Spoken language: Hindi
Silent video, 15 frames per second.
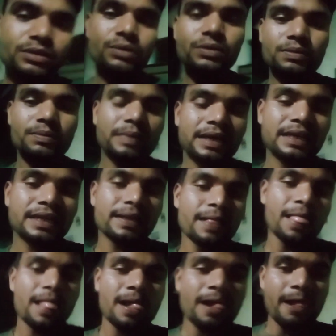तो भाई
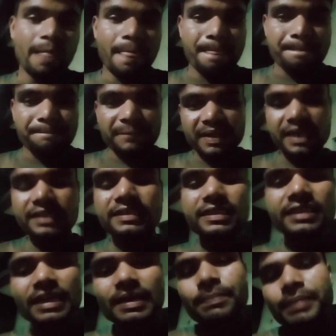किसी
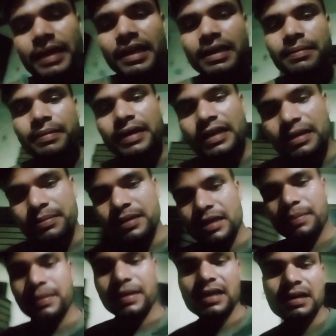टाइम पहले मैंने भी
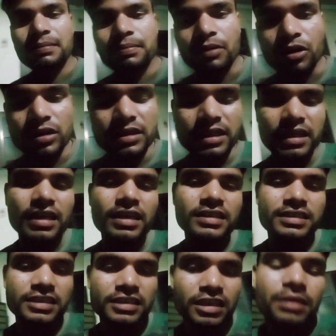अपना बहुत तगड़ा
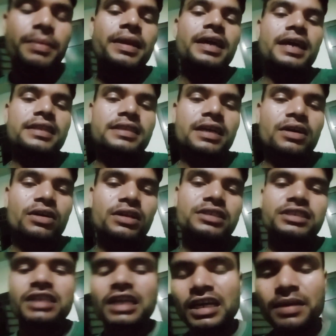डिसीजन बनाया था और
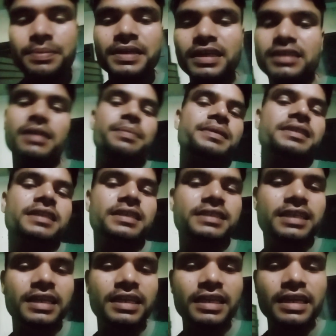स्टार्टअप किया था बिजनेस
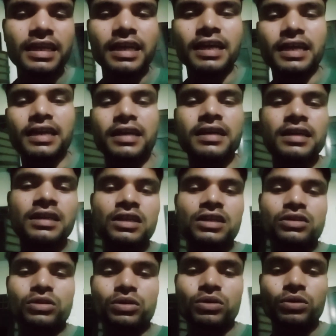के लिए है ना
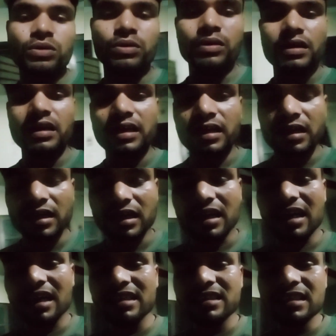तो
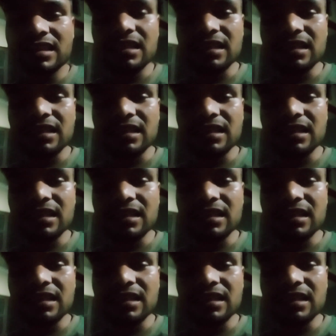आज